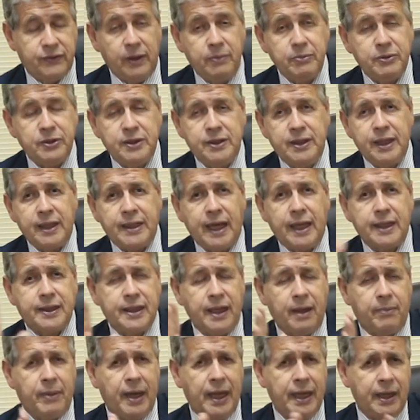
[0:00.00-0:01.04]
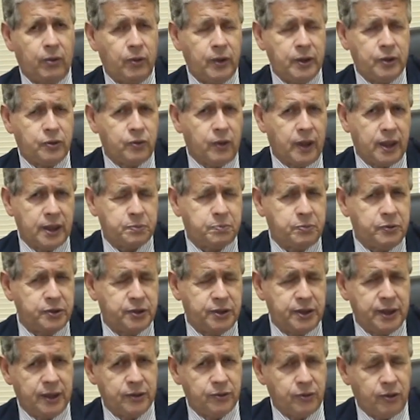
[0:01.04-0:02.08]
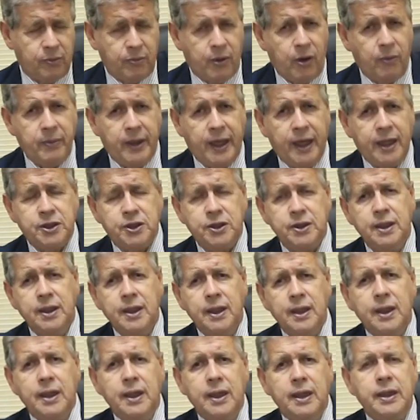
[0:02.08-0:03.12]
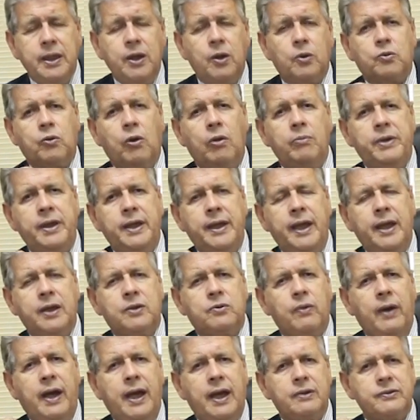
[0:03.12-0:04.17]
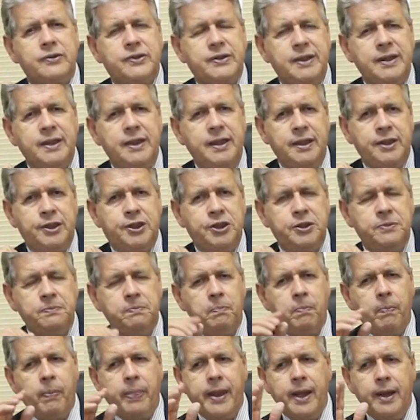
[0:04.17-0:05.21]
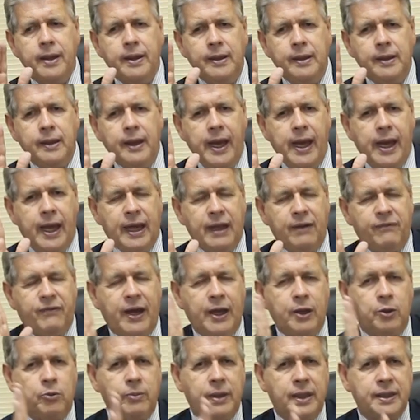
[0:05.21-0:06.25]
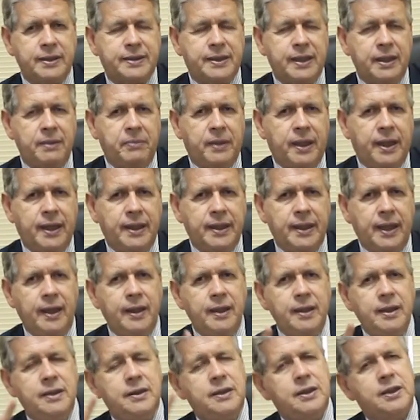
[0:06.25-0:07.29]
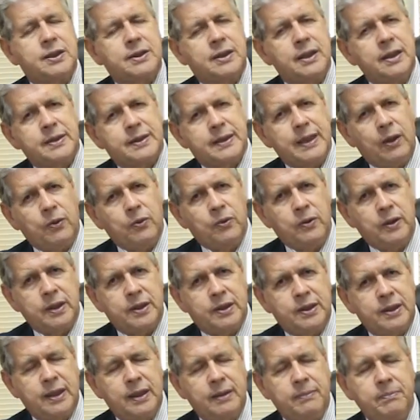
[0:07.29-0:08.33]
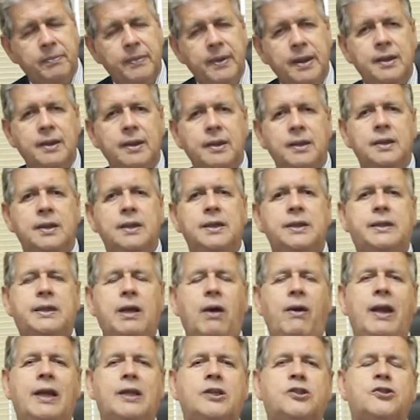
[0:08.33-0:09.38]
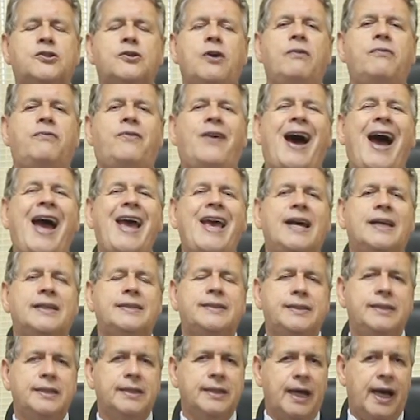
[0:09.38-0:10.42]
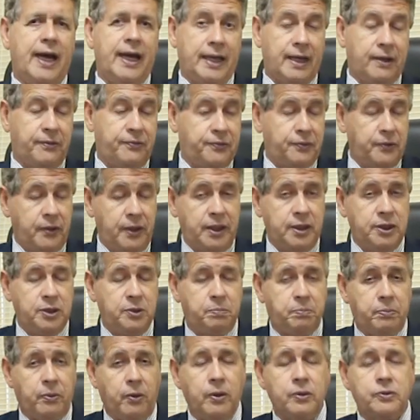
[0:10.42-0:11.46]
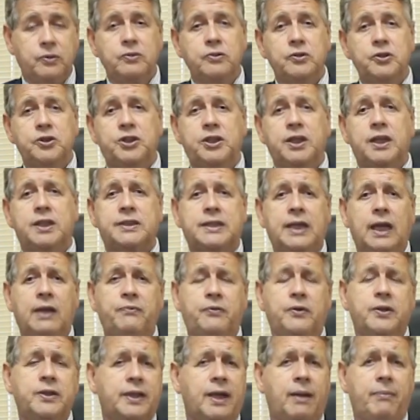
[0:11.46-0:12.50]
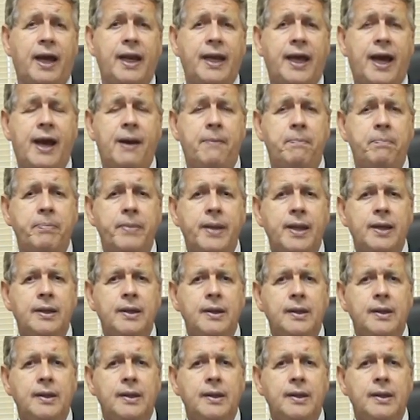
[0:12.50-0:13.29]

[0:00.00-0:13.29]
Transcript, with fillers: Vamos dizer que ela trabalha oito horas por dia normalmente e eu combinei com ela o seguinte: ela vai uma semana e descansa outra. Então ela só vai assinar a folha de ponto nos dias que ela for trabalhar.